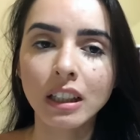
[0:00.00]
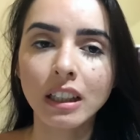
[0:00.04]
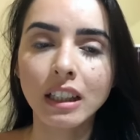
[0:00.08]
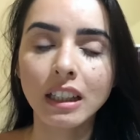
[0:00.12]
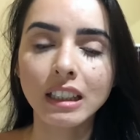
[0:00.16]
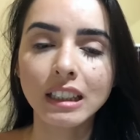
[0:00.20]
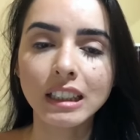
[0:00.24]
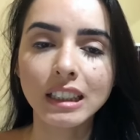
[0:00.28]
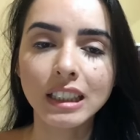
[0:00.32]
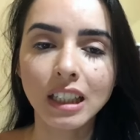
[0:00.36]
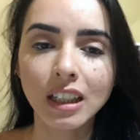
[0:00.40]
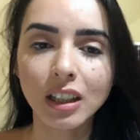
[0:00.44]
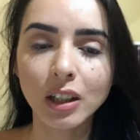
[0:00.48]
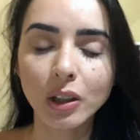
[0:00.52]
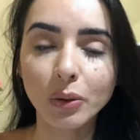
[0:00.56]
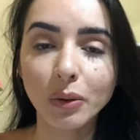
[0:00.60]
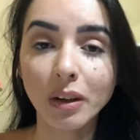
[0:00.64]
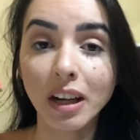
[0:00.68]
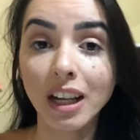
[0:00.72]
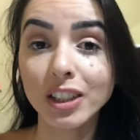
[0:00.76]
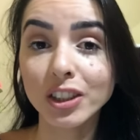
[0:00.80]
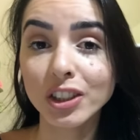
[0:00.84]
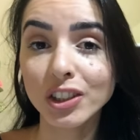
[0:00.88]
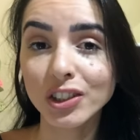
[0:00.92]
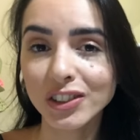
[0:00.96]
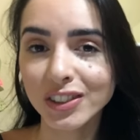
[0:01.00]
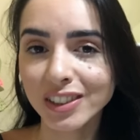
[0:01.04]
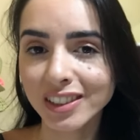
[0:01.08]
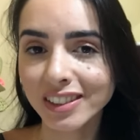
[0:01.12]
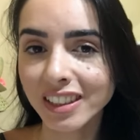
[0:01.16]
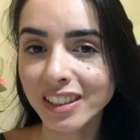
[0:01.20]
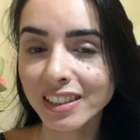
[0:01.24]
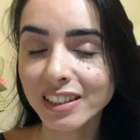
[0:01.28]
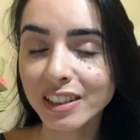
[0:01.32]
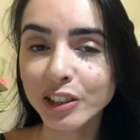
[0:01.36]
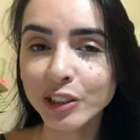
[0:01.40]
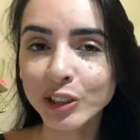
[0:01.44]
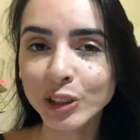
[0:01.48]
Então, a gente
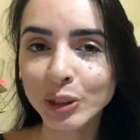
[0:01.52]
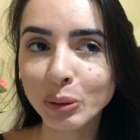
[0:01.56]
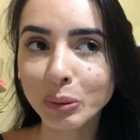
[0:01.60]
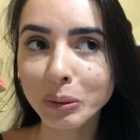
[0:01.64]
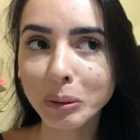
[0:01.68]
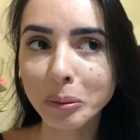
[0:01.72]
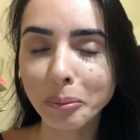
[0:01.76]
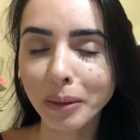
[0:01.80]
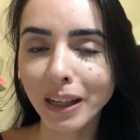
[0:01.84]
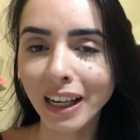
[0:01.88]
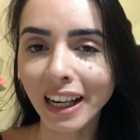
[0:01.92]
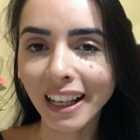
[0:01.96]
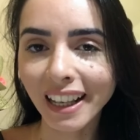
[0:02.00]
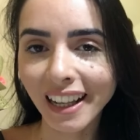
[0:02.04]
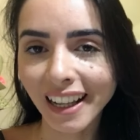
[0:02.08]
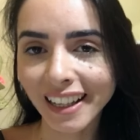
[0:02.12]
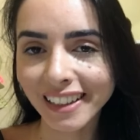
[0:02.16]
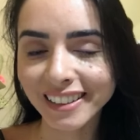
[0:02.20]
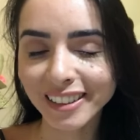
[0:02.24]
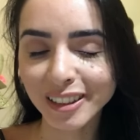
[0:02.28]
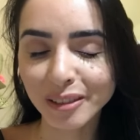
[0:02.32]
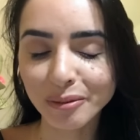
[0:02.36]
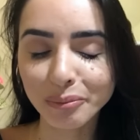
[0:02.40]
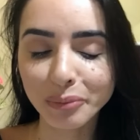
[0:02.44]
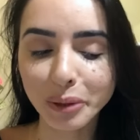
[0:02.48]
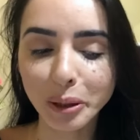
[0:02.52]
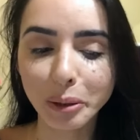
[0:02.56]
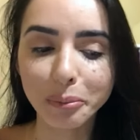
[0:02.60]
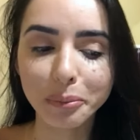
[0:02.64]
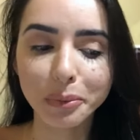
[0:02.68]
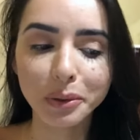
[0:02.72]
decidiu ir para lá também,